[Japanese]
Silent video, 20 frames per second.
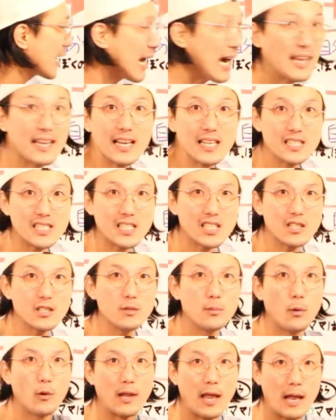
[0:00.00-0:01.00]
悲し
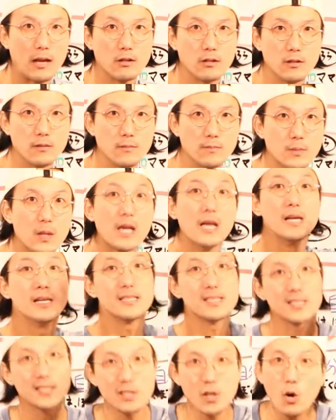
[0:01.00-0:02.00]
くもなる。
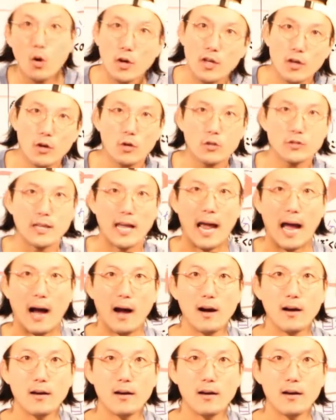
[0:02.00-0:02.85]
そういうことや。